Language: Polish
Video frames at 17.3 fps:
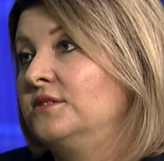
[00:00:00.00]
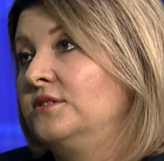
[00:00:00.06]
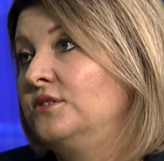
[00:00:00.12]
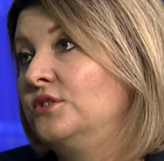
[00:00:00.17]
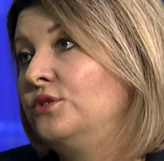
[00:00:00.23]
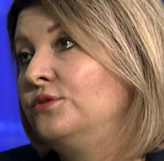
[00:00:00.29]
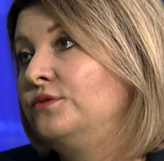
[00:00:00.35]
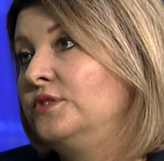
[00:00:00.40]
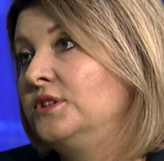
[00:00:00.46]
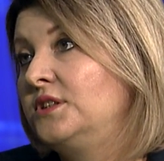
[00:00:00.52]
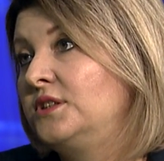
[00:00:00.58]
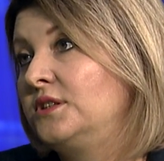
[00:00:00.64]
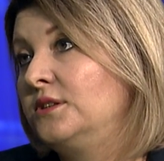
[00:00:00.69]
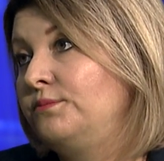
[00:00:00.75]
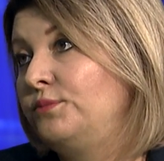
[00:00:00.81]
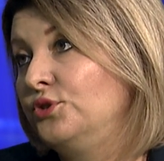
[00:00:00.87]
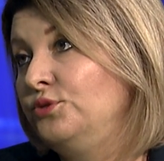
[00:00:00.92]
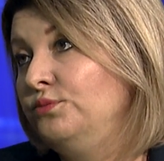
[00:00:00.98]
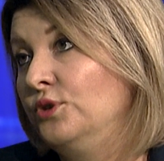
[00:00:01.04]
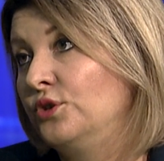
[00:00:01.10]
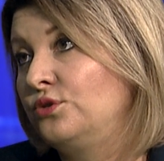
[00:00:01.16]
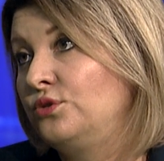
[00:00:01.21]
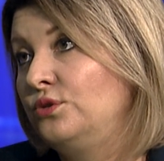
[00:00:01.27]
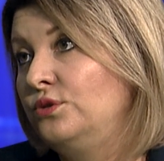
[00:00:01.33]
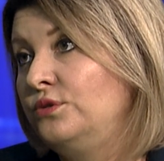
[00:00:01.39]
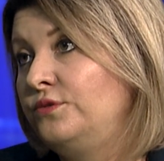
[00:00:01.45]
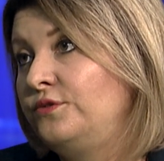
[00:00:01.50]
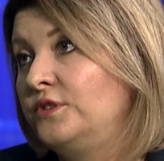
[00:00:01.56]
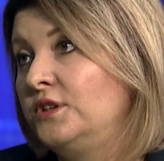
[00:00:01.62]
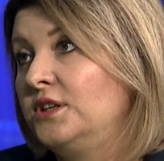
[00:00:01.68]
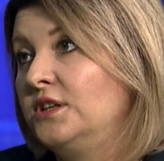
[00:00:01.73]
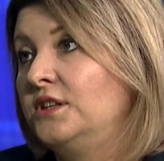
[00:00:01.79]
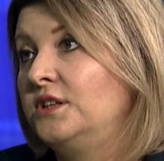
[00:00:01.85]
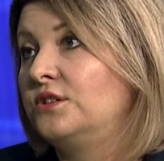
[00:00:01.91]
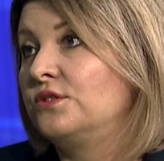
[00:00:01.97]
nowych podmiotów
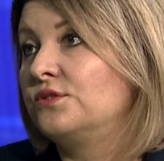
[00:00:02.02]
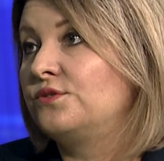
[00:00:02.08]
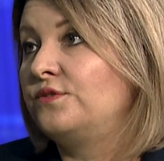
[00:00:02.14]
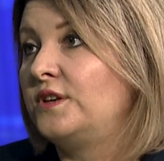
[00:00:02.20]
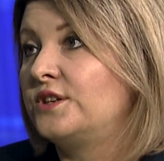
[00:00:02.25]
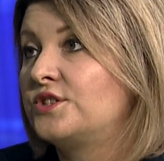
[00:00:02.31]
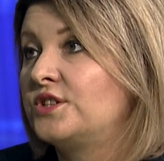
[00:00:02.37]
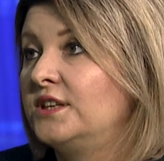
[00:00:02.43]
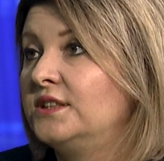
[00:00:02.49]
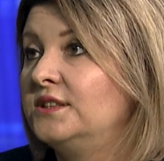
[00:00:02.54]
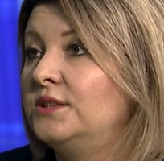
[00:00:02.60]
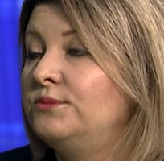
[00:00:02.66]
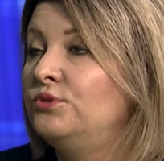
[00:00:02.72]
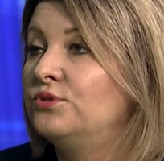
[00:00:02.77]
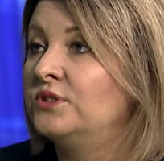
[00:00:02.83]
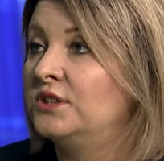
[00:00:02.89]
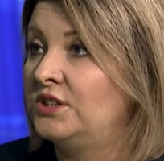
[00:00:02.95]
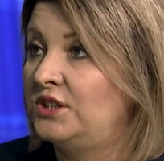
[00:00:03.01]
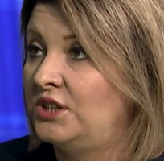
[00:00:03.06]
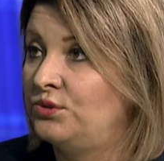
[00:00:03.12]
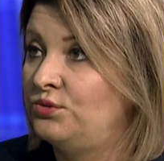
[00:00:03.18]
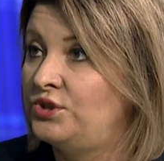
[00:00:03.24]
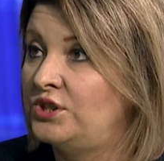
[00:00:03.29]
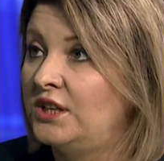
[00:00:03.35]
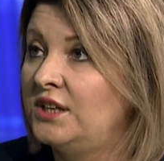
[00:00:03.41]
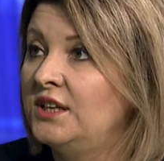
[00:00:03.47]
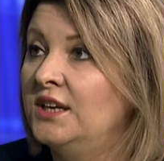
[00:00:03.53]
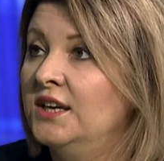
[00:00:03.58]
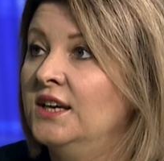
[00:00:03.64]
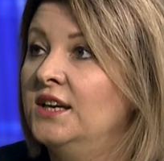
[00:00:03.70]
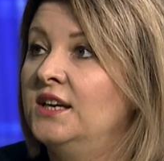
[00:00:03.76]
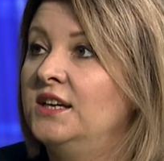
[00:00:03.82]
rozważa debiut na giełdzie.